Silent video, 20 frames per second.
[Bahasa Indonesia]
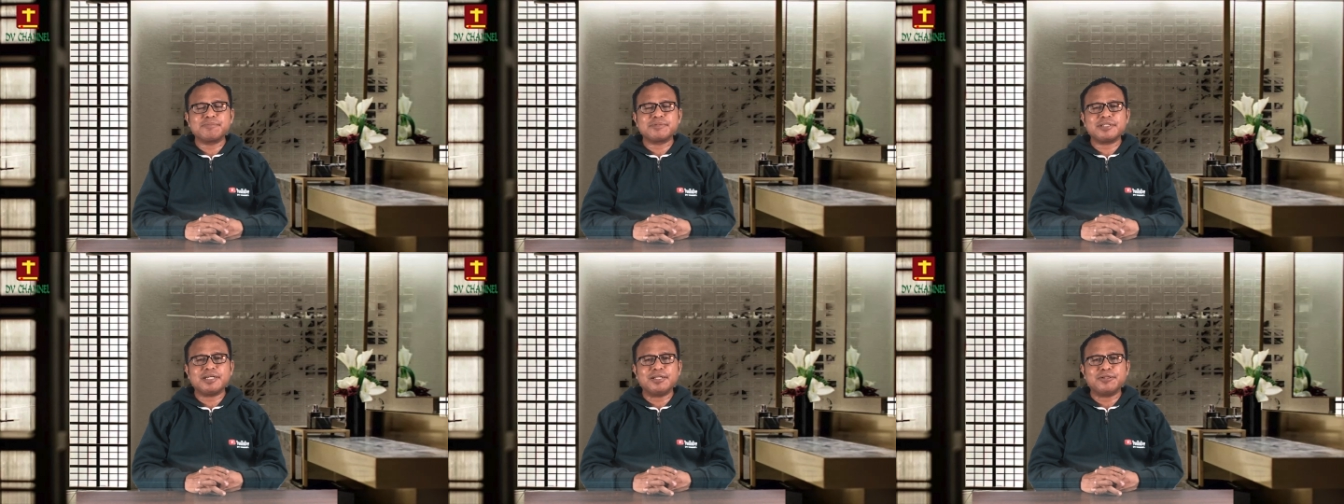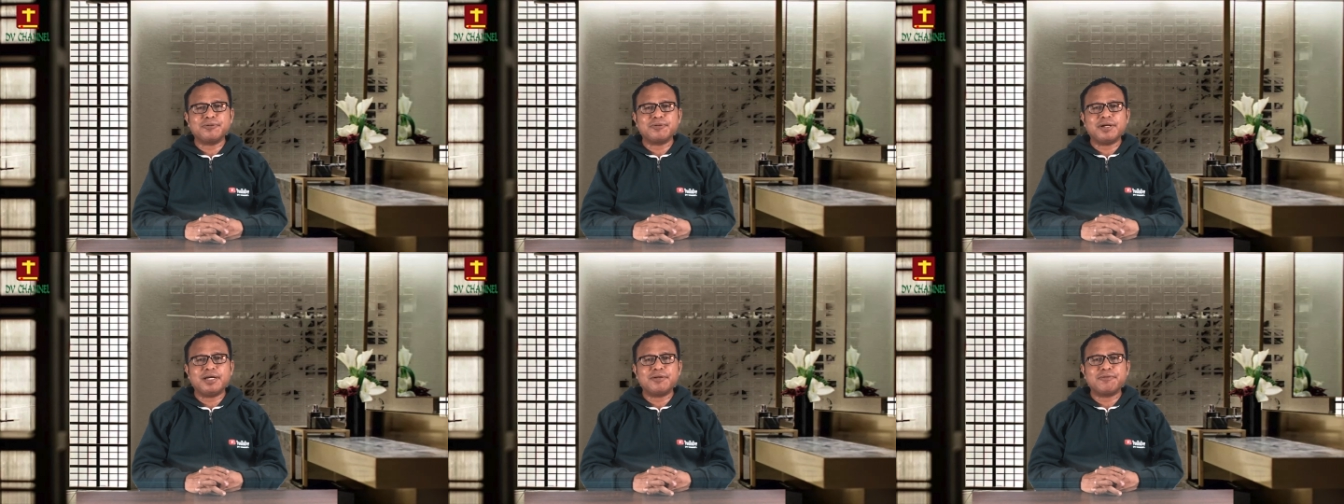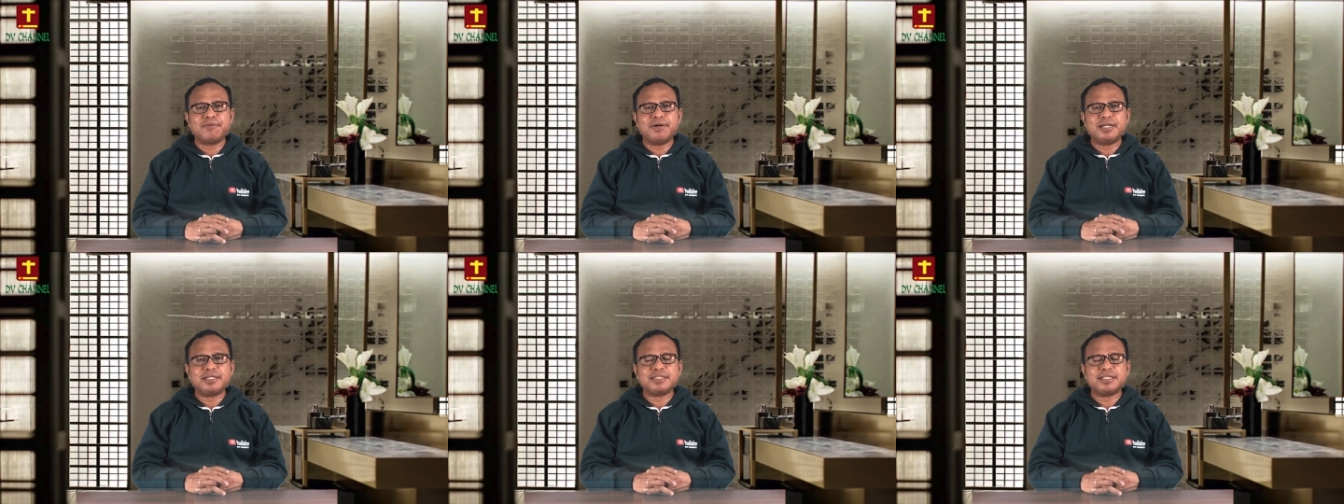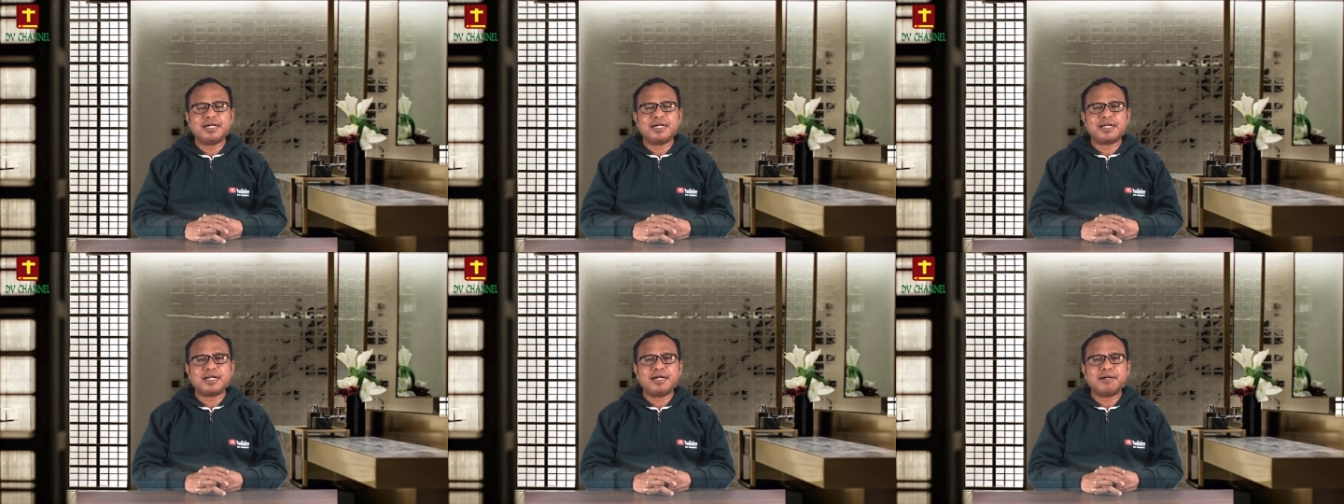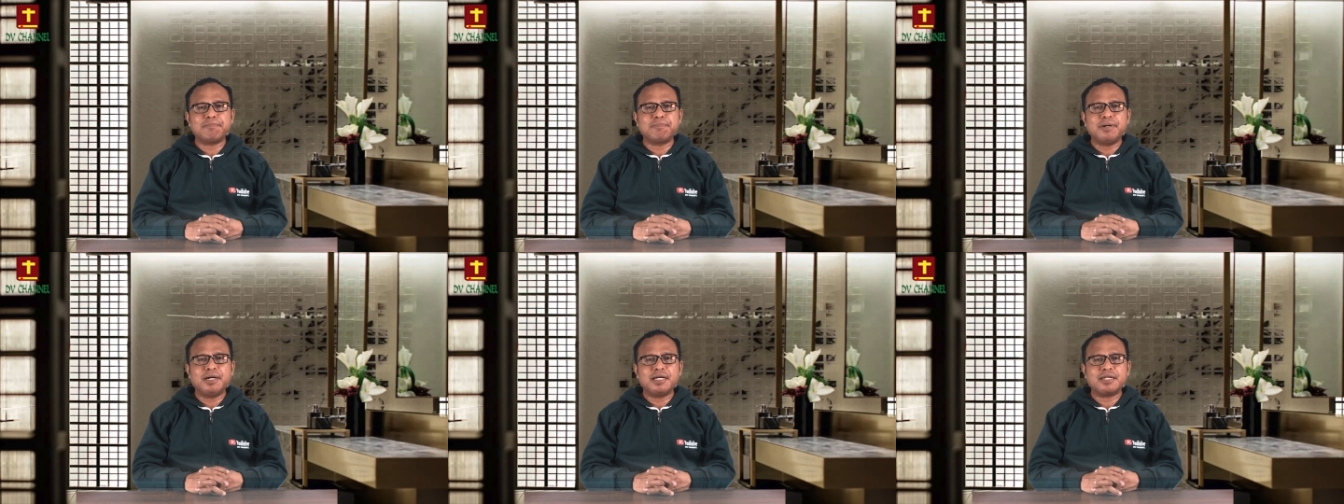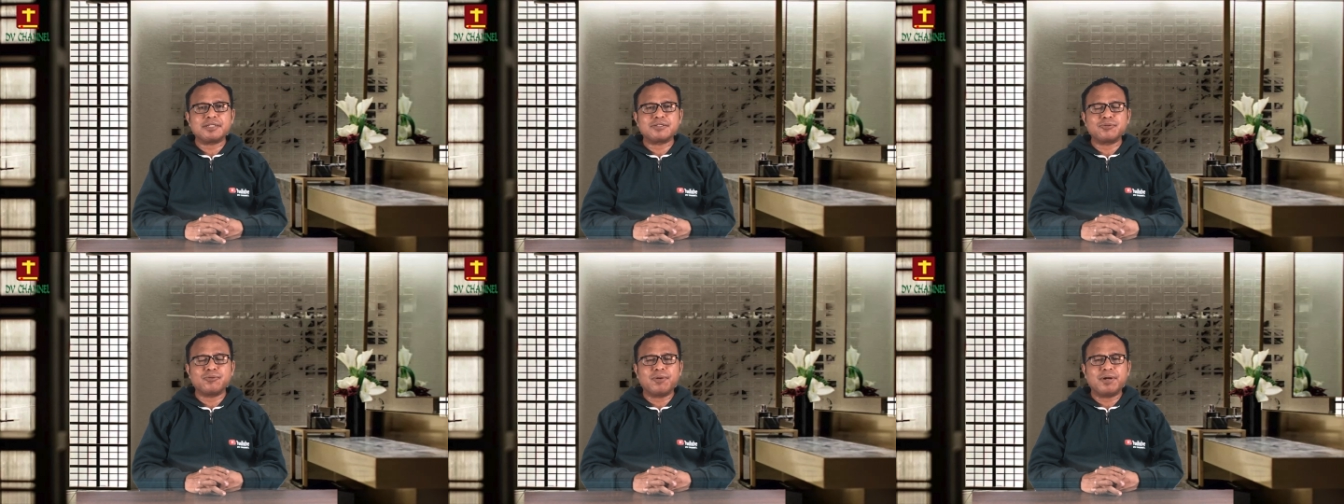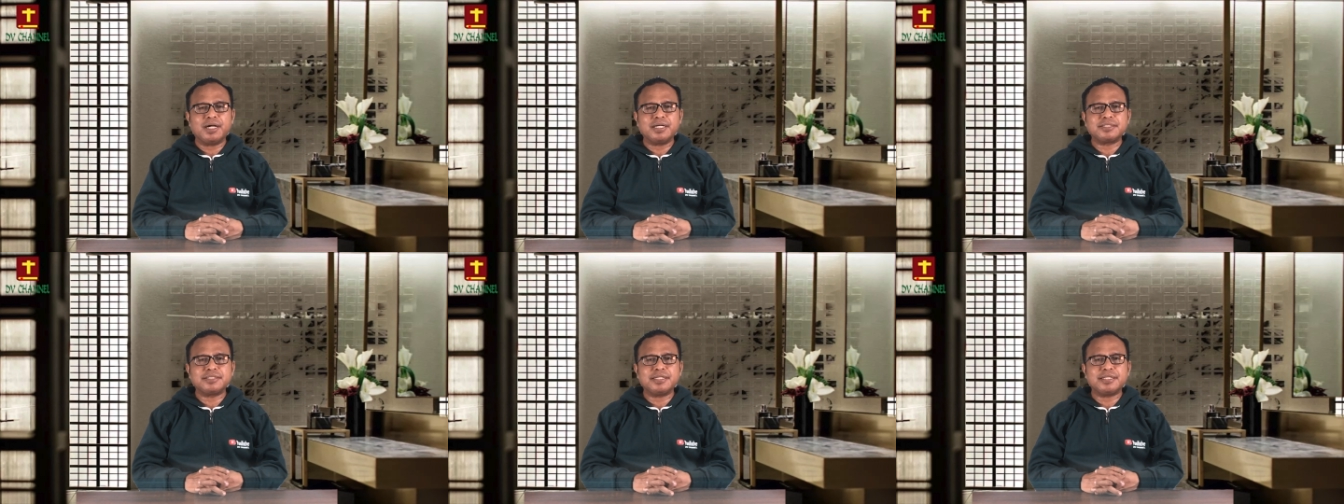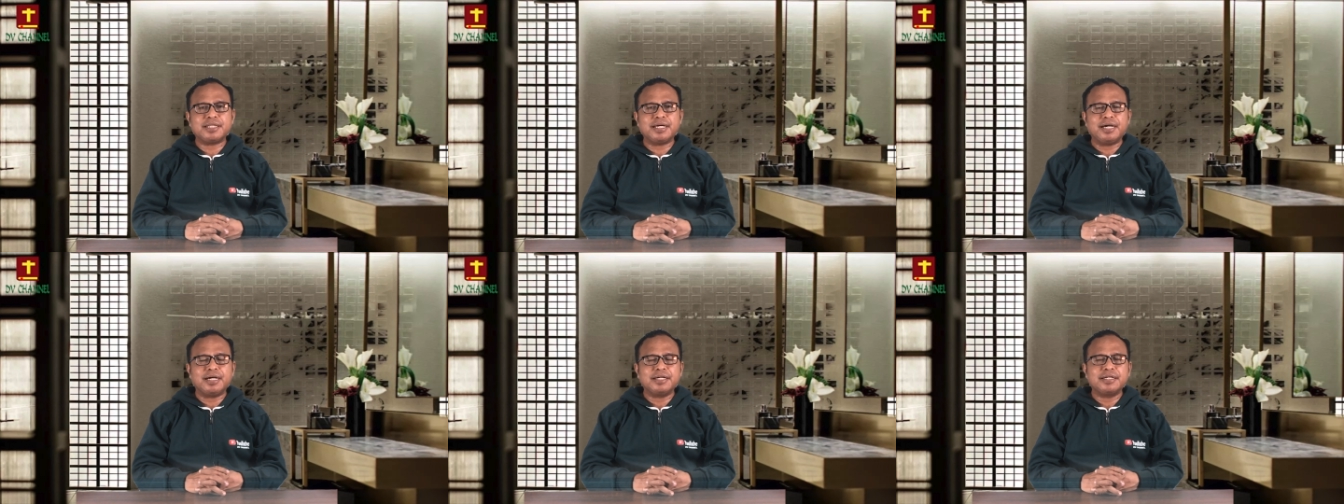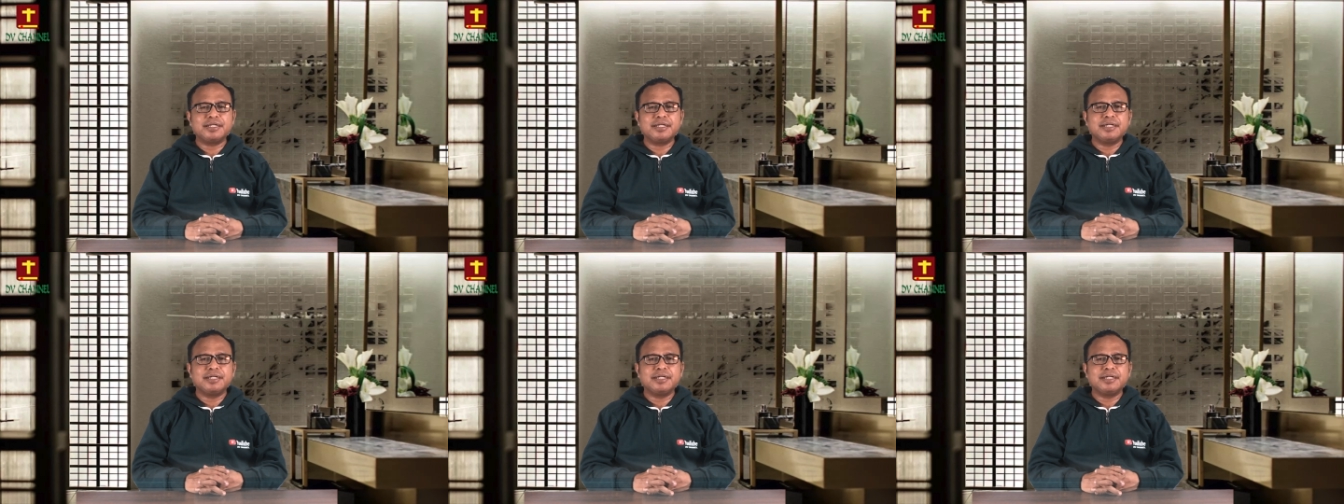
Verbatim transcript: saluran Warta Kabar Sukacita.